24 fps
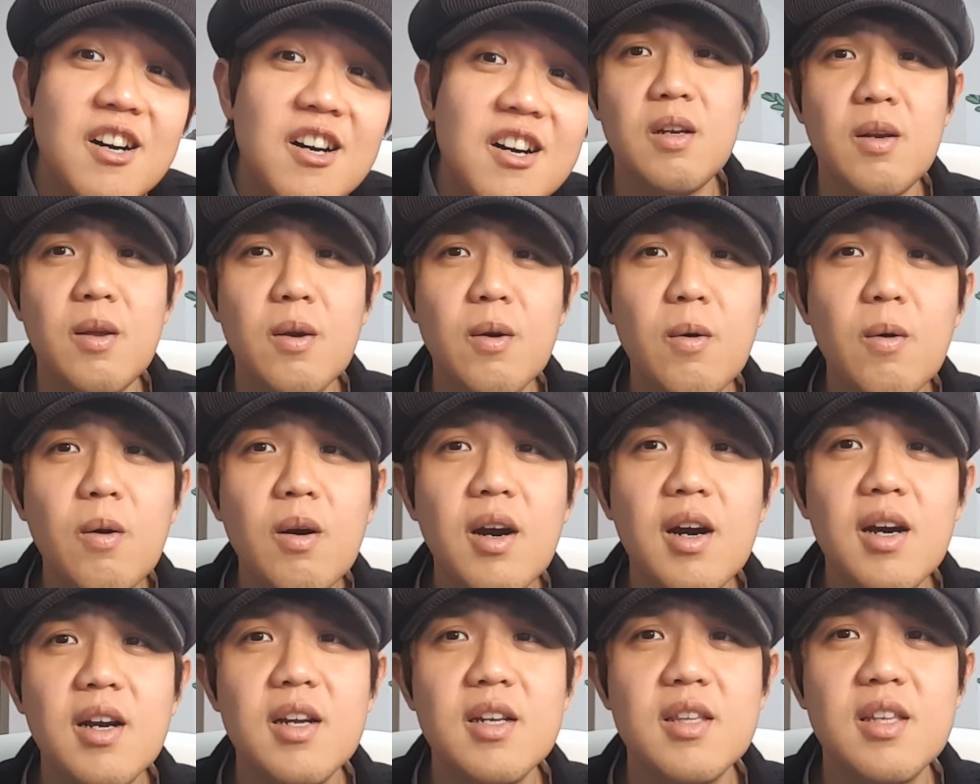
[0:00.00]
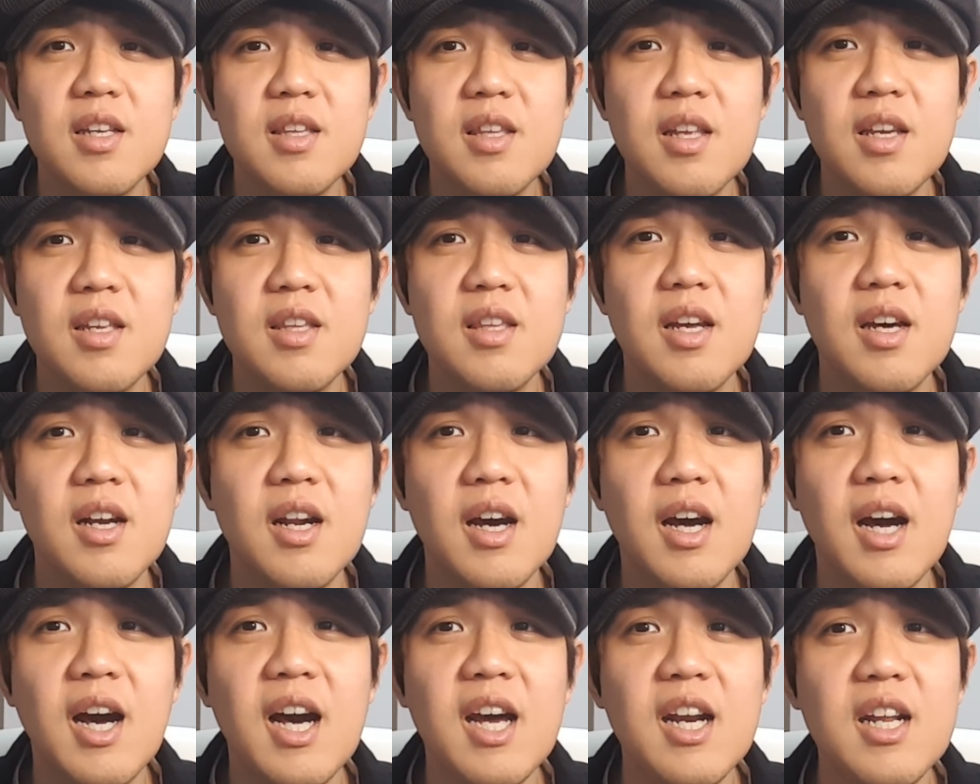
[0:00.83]
寮から出ていた
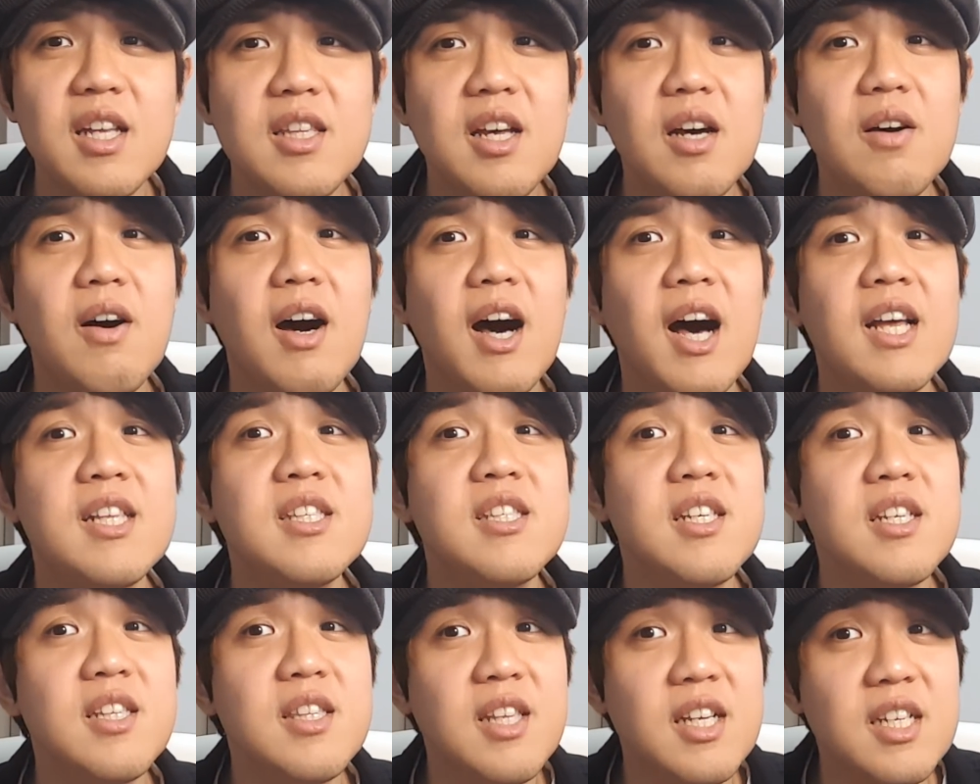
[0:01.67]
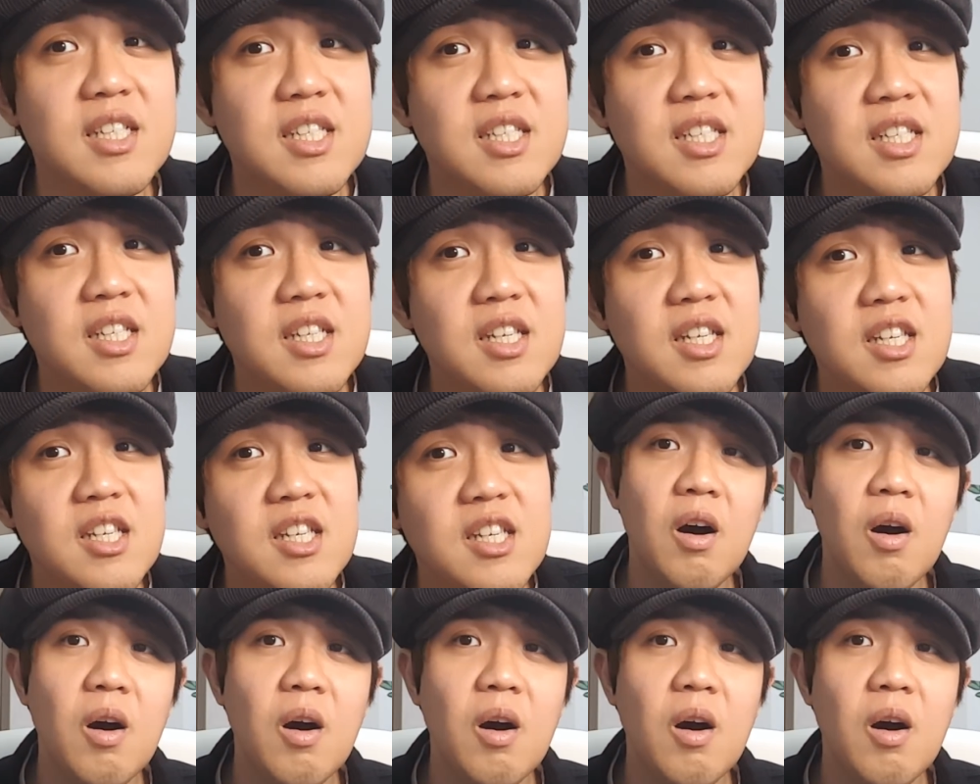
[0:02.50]
ら体は安全だし、